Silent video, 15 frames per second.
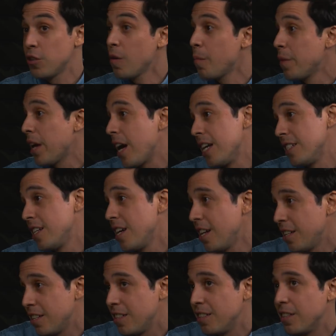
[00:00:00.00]
De hecho, mi
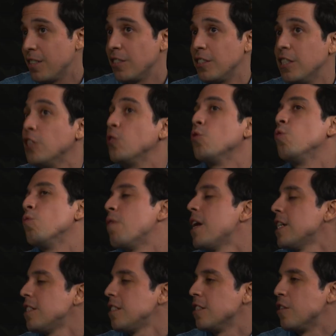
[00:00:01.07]
casa, si tú
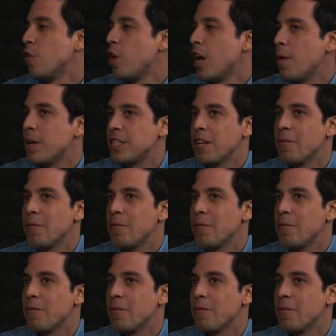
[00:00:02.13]
vas, no la